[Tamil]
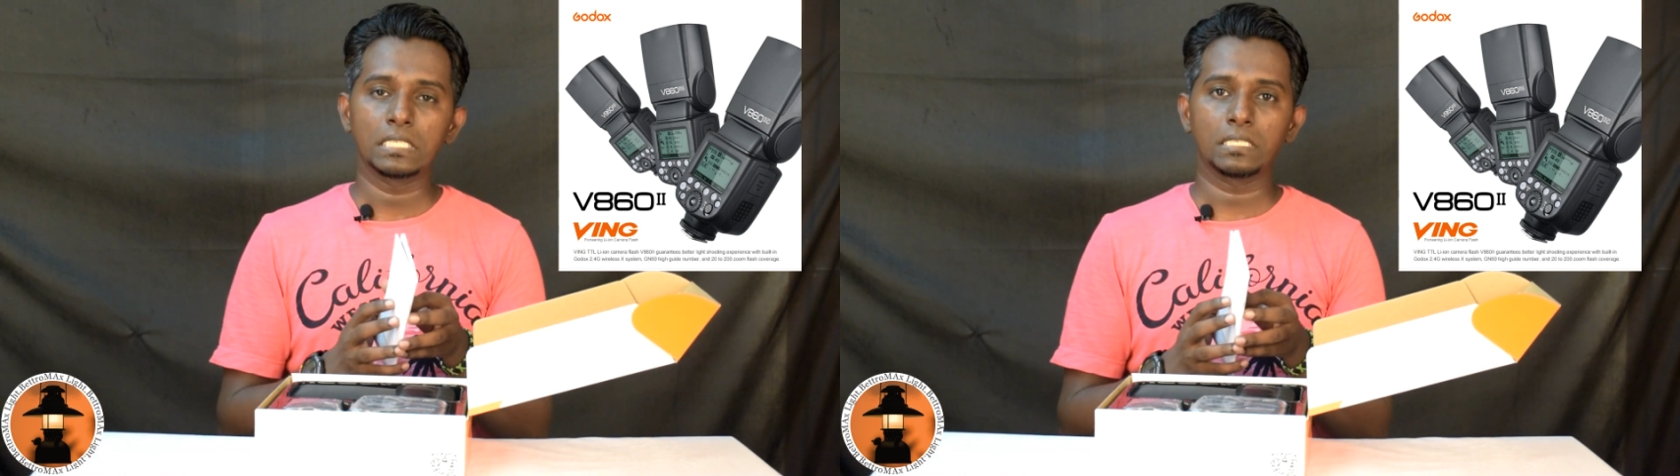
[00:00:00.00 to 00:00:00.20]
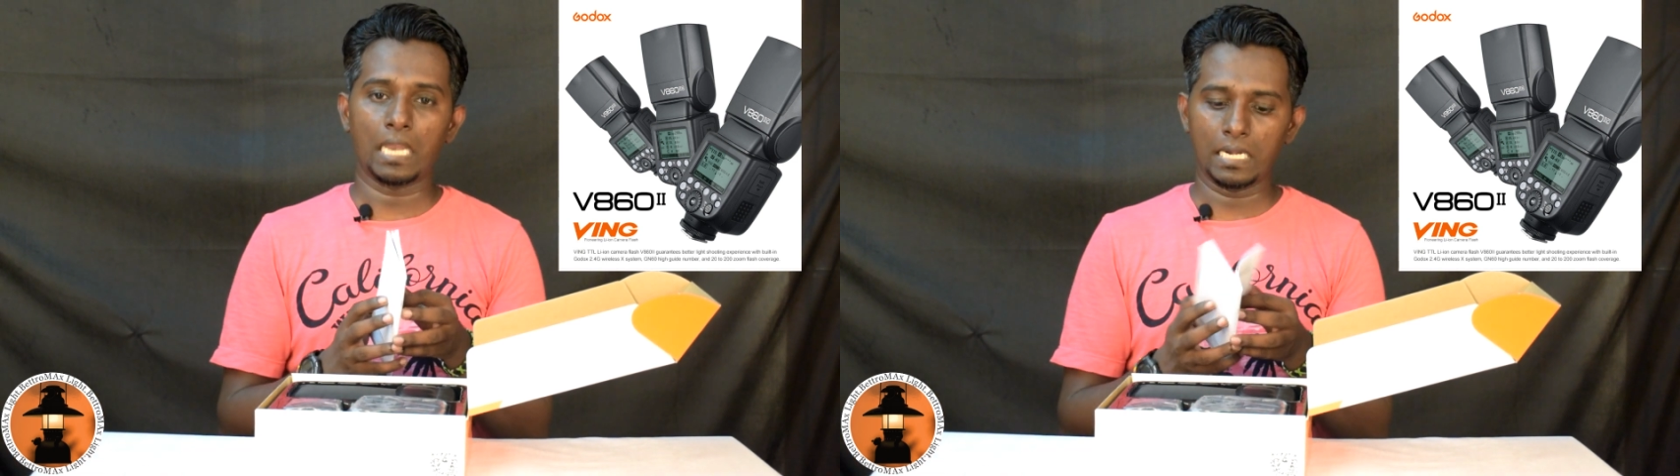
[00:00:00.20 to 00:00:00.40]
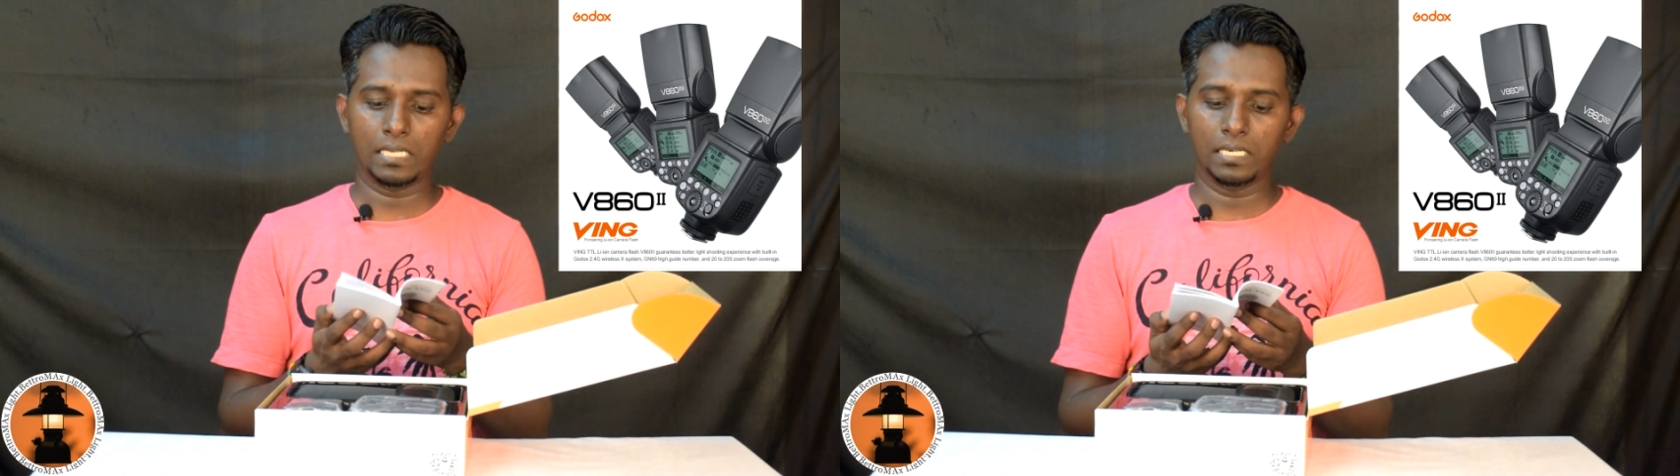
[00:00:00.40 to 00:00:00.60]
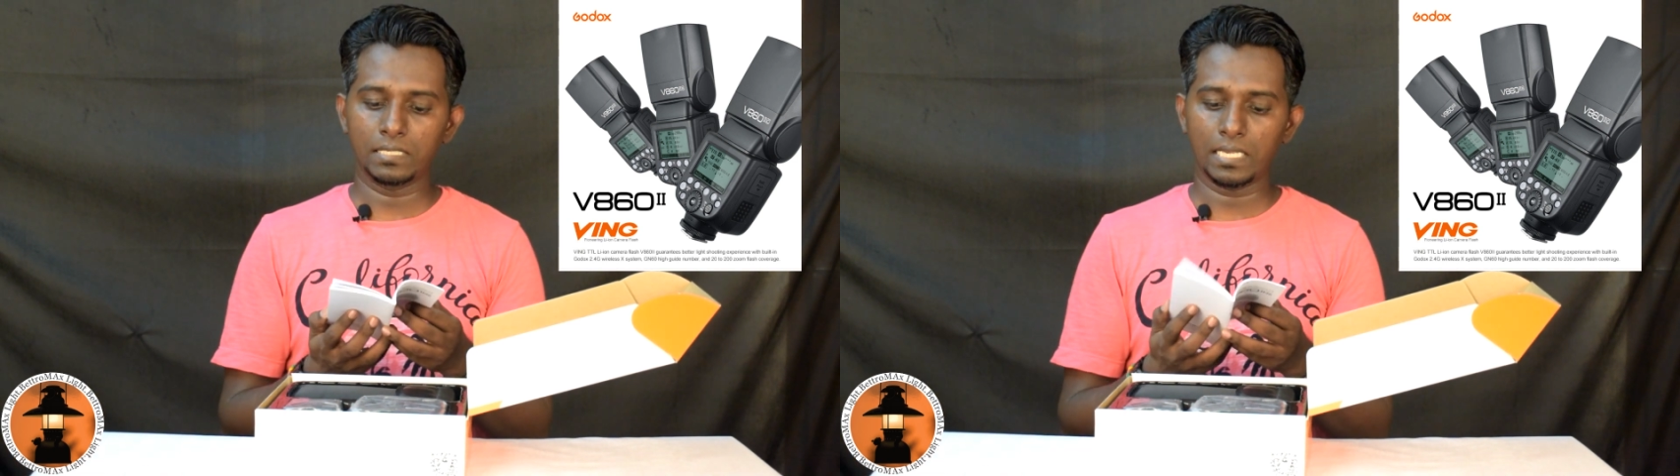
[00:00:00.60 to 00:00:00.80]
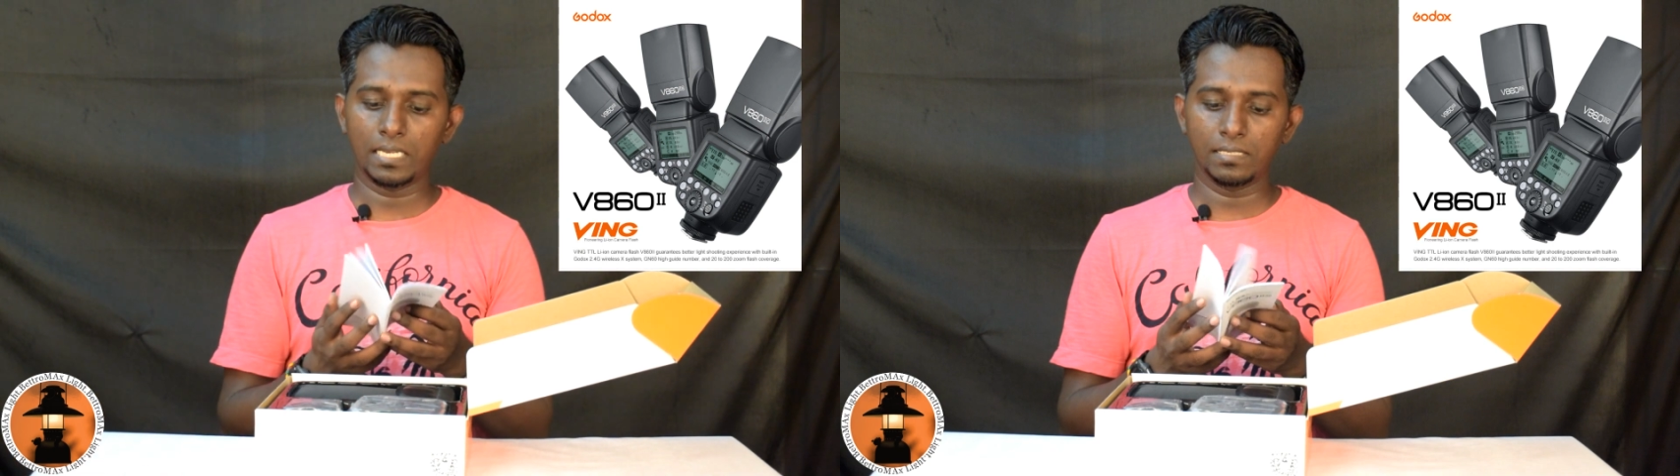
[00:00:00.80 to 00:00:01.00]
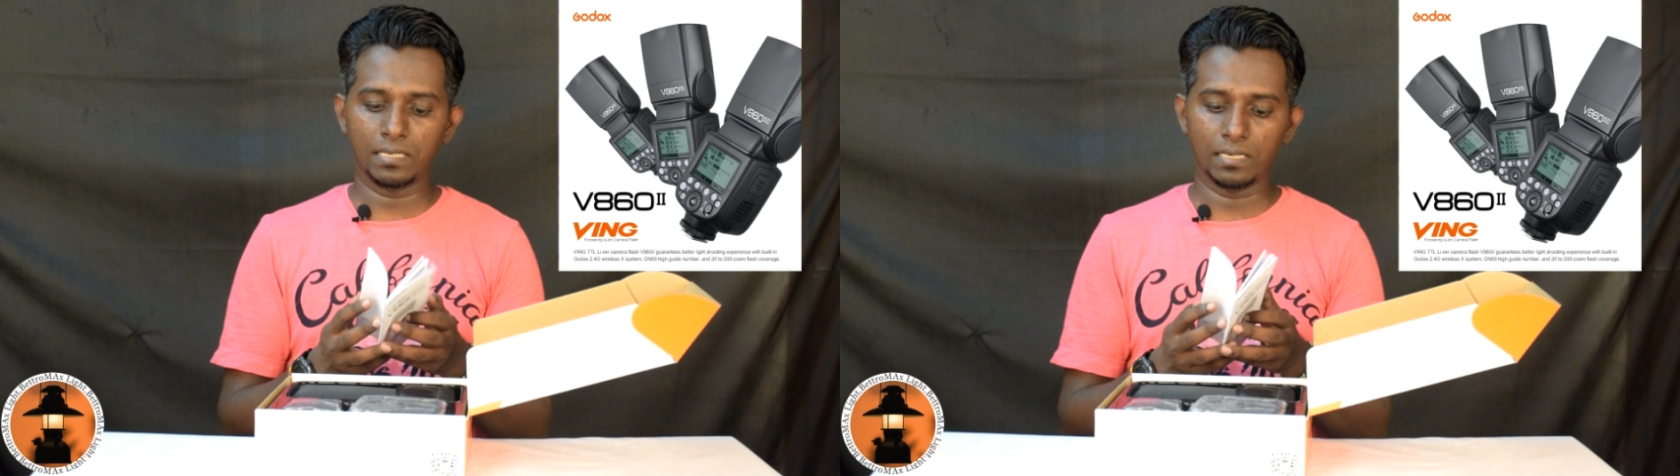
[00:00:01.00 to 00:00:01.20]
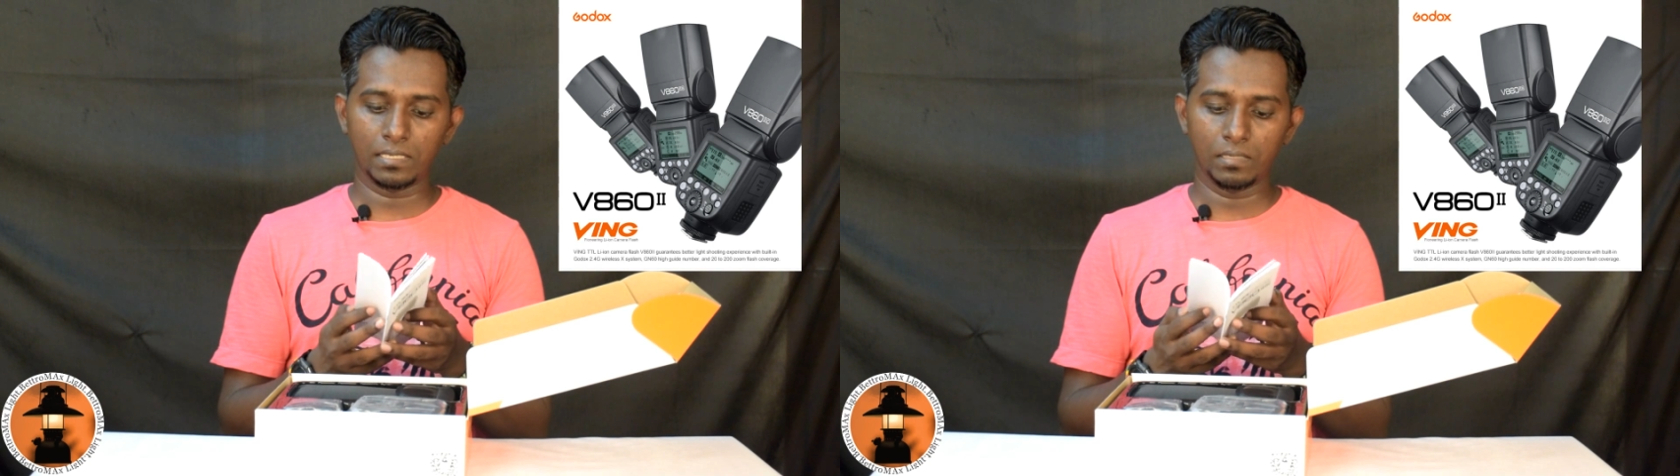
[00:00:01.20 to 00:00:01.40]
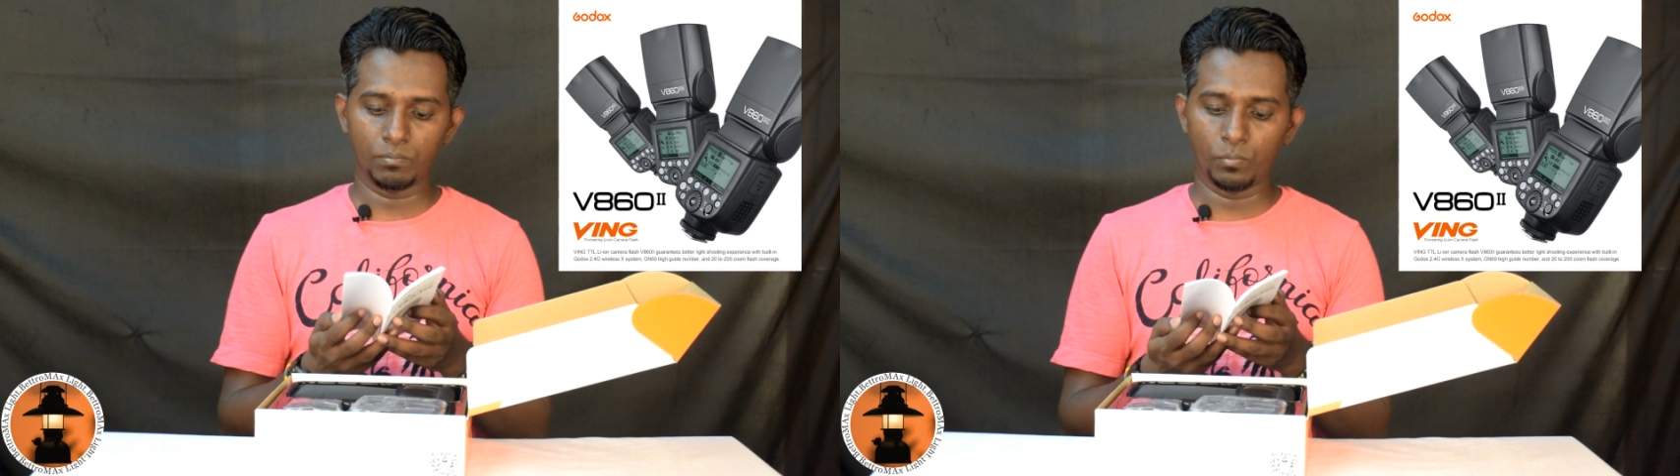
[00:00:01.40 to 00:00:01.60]
ஸ்டார்டிங்கில் சைனீஸில்
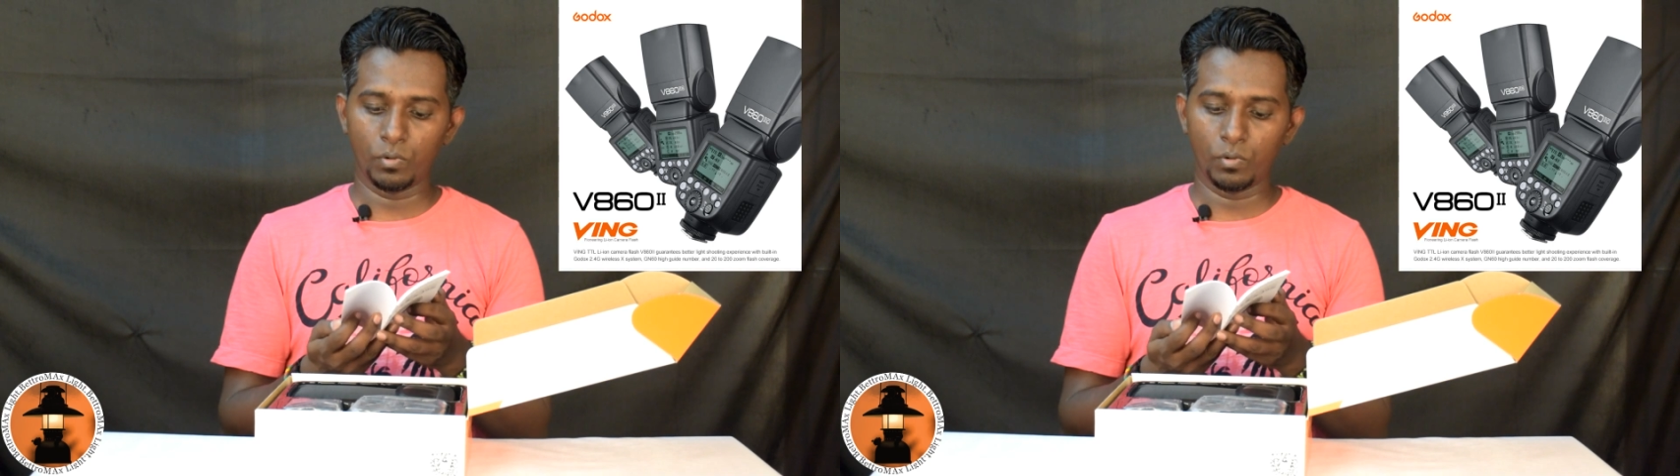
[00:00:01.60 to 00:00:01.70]
இருக்குது